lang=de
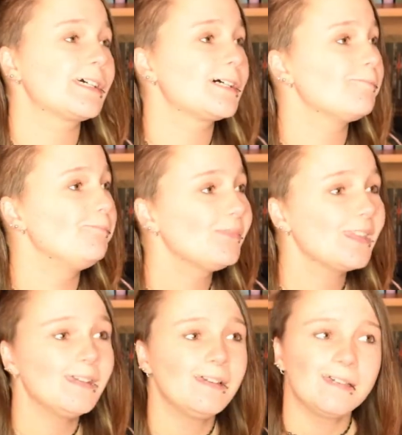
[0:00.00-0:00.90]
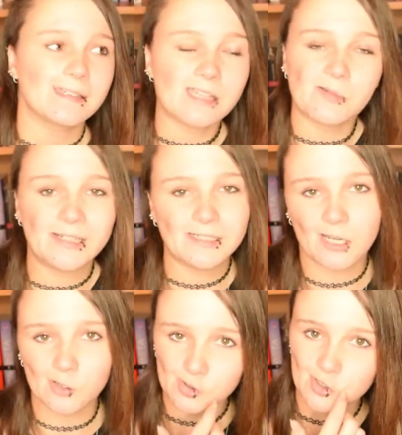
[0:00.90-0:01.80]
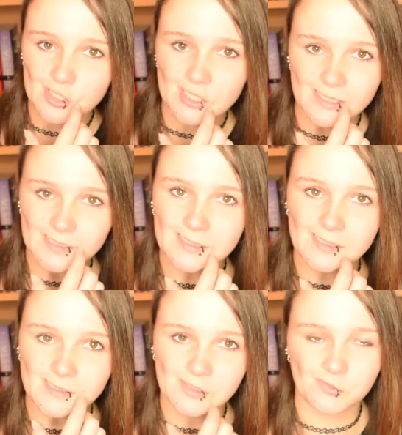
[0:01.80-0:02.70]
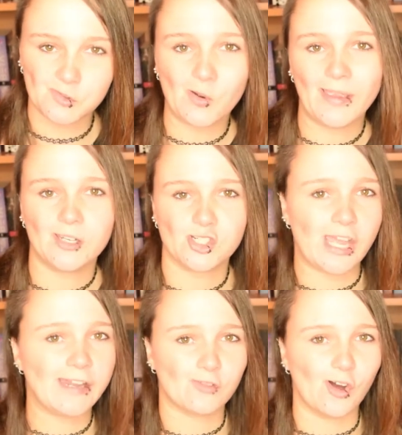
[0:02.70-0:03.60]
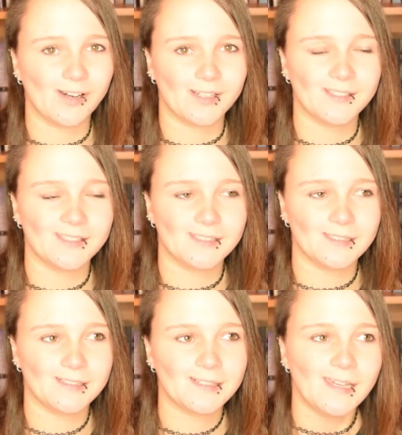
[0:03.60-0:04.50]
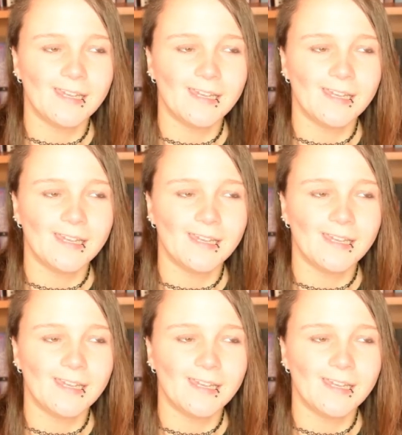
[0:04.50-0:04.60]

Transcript: Ähm, ich habe einige raussortiert, die sowieso eingestellt worden sind.